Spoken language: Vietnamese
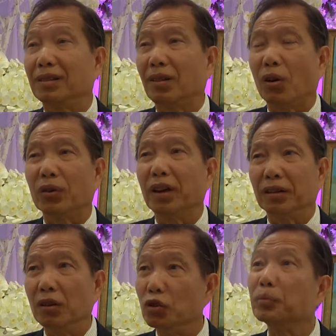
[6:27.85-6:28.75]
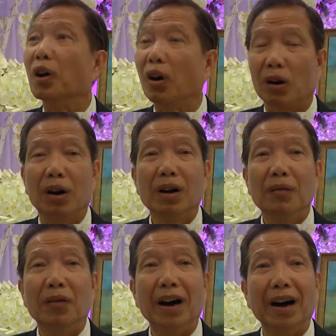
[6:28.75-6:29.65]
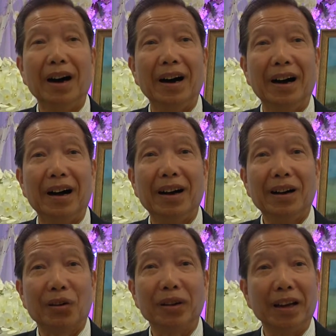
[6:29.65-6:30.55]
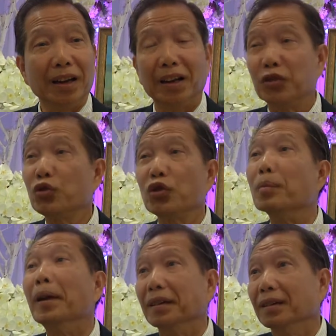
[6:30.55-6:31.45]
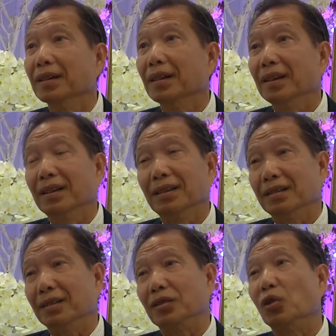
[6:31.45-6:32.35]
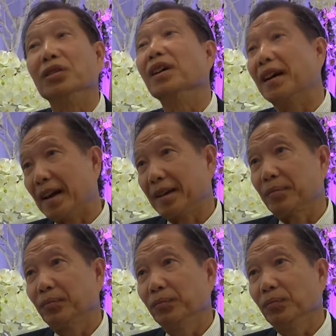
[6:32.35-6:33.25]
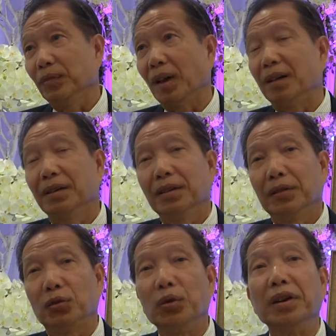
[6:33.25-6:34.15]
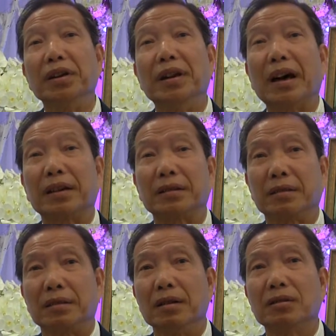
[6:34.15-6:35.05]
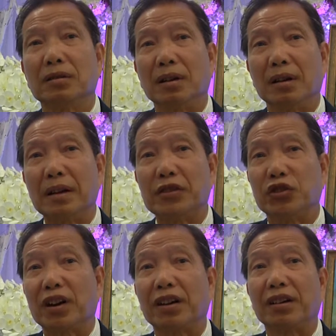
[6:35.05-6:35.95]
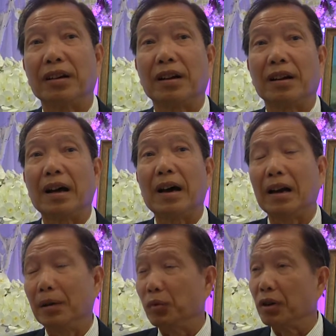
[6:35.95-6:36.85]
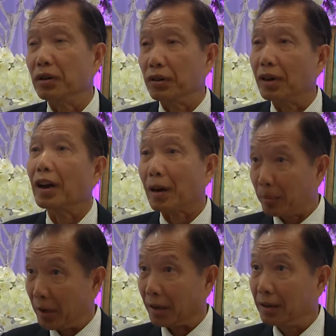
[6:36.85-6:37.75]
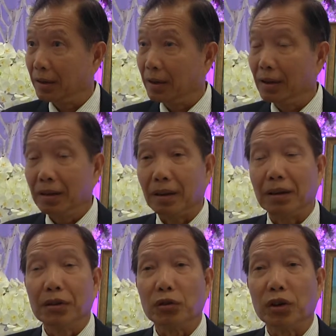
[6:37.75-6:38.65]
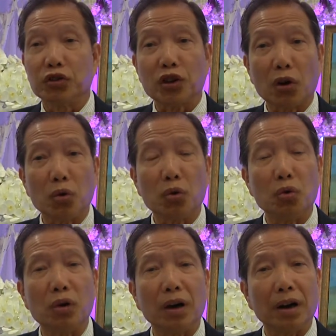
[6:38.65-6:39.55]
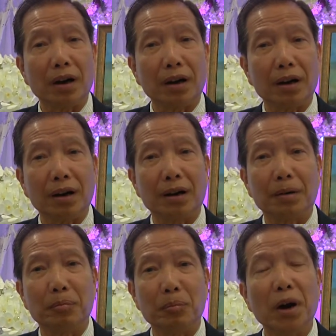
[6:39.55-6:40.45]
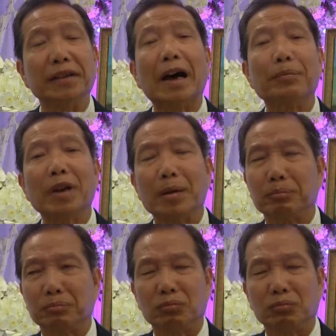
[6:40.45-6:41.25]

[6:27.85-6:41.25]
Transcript: họ có thể tự giúp cho họ và có thể là trị bệnh ờ, cho những người khác. Đó. Tuy nhiên Đức ờ, Dasira Narada là một cái người rất là đặc biệt. Đó. Cho nên sau uh, ờ, 18 năm